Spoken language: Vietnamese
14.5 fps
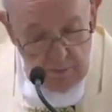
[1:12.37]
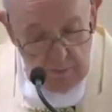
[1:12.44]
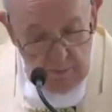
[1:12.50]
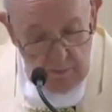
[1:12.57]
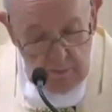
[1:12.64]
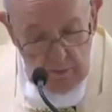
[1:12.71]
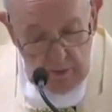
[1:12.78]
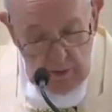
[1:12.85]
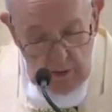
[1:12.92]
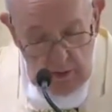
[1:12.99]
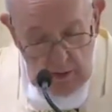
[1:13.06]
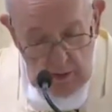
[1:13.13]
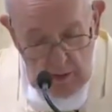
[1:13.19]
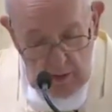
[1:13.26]
này làm
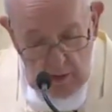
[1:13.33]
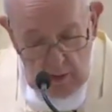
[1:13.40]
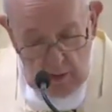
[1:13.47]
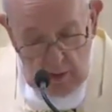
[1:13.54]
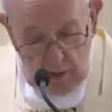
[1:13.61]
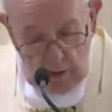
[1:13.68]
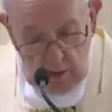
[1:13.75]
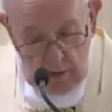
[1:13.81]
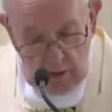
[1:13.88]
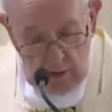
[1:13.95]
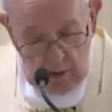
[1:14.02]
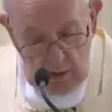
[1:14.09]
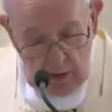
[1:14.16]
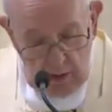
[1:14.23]
cho anh chị em tin
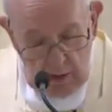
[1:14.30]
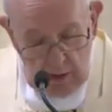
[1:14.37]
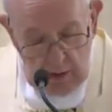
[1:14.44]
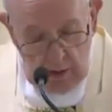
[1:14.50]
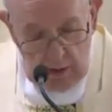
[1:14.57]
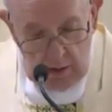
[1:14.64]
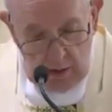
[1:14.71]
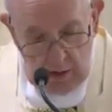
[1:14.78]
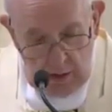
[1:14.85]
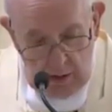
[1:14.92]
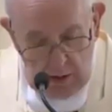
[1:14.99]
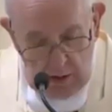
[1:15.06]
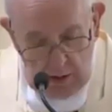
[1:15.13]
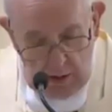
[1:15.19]
rằng anh chị em
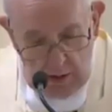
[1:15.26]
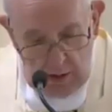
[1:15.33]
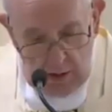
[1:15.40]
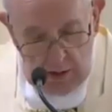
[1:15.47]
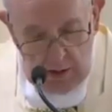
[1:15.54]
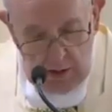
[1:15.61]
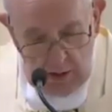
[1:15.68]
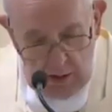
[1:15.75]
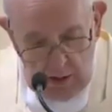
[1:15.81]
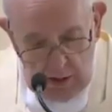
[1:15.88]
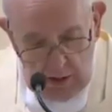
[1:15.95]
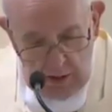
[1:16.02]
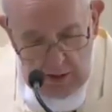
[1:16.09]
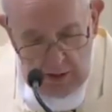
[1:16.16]
đang bước đi trong ánh
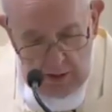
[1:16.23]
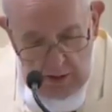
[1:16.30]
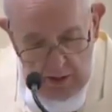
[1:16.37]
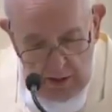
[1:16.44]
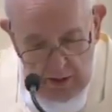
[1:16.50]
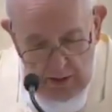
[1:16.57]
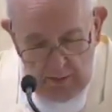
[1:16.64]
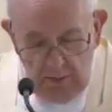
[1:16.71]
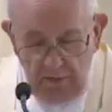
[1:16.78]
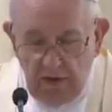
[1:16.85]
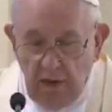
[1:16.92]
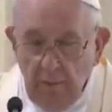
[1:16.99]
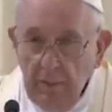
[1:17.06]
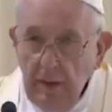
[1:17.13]
sáng,
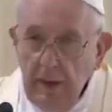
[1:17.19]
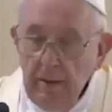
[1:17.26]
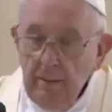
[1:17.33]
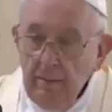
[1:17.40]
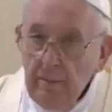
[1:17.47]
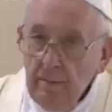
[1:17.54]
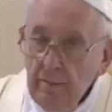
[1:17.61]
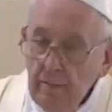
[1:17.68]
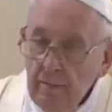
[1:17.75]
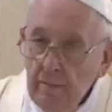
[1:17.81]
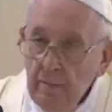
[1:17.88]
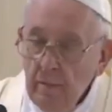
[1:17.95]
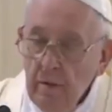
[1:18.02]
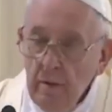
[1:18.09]
lập lờ là
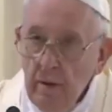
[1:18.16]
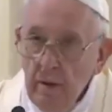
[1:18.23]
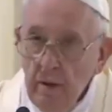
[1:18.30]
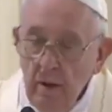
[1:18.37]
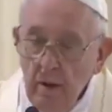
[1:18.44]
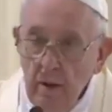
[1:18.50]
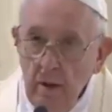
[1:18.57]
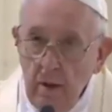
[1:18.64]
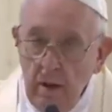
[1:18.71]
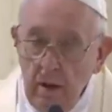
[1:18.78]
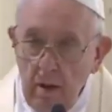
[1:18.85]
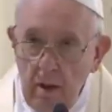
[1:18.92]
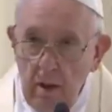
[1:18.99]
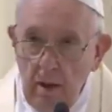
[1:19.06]
phản bội.
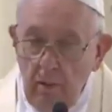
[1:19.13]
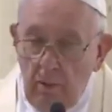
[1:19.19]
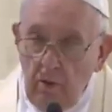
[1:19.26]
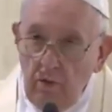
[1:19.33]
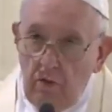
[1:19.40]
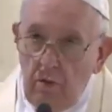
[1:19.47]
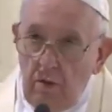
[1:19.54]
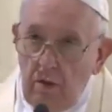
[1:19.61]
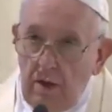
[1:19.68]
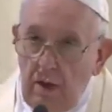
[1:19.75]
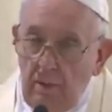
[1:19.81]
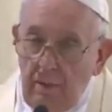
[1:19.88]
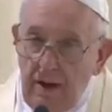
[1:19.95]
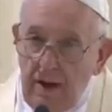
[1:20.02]
Thánh
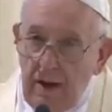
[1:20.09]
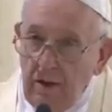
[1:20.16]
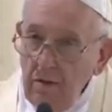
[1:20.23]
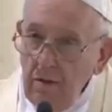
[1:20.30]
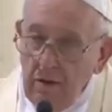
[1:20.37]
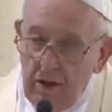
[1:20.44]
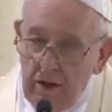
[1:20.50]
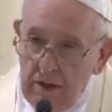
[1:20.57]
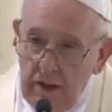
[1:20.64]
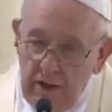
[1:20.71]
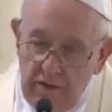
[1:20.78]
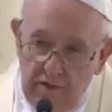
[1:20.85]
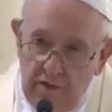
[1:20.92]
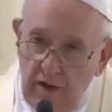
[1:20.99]
Gioan tiếp tục
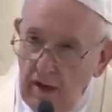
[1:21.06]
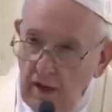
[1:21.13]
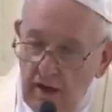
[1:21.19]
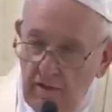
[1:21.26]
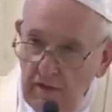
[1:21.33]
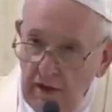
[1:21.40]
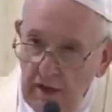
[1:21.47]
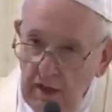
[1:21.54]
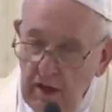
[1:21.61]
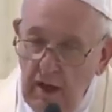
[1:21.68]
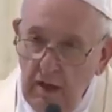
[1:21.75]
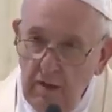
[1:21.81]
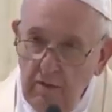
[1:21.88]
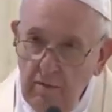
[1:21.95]
nói, tất cả
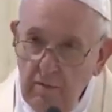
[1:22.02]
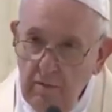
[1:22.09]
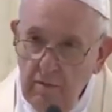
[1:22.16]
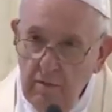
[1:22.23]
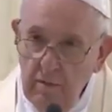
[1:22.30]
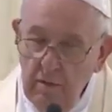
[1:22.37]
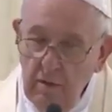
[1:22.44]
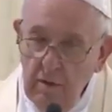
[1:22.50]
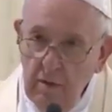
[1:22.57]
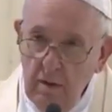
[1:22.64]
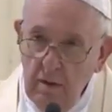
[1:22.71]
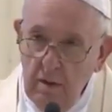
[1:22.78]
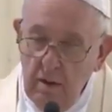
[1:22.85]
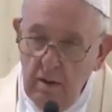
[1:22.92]
chúng ta đều là tội
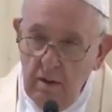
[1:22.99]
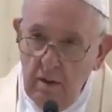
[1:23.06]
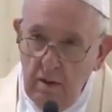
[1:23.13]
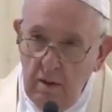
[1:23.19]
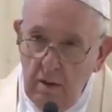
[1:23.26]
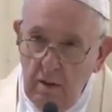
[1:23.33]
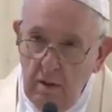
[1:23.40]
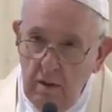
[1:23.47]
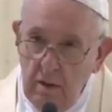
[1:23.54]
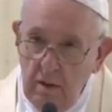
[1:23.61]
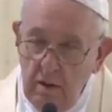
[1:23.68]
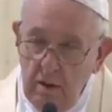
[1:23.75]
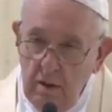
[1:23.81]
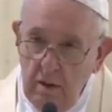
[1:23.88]
nhân.
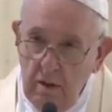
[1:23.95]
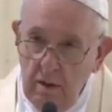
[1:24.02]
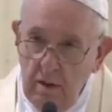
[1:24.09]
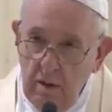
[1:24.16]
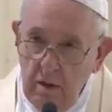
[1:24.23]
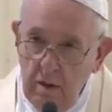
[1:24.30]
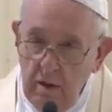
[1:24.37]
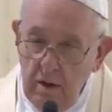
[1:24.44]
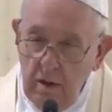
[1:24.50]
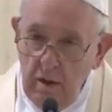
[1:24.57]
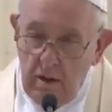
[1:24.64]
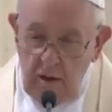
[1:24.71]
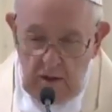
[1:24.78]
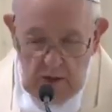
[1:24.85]
Ở đây có một điều
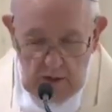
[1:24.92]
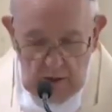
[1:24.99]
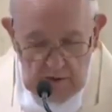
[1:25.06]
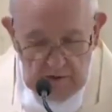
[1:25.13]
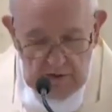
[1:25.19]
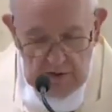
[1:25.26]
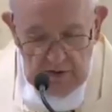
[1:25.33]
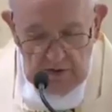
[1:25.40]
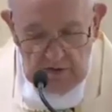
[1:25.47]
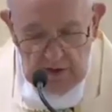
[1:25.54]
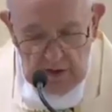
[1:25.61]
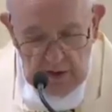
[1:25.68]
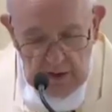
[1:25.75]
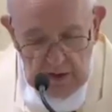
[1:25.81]
có thể lừa dối chúng
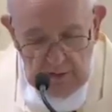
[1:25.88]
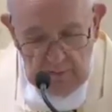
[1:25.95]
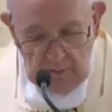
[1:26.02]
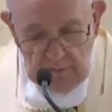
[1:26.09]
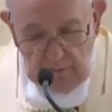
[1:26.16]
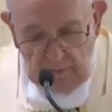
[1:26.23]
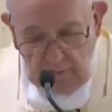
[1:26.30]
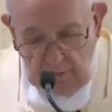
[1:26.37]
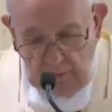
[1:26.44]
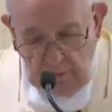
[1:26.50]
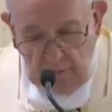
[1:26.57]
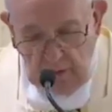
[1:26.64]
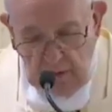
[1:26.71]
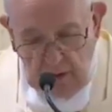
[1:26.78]
ta.
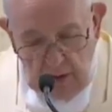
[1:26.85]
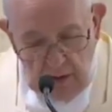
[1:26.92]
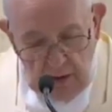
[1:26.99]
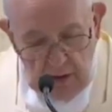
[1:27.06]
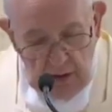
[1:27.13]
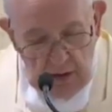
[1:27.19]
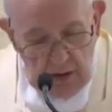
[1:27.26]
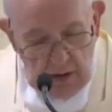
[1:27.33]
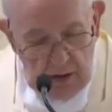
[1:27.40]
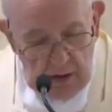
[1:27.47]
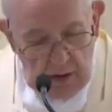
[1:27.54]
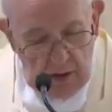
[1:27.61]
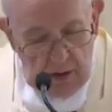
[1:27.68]
Chúng ta hay nói rằng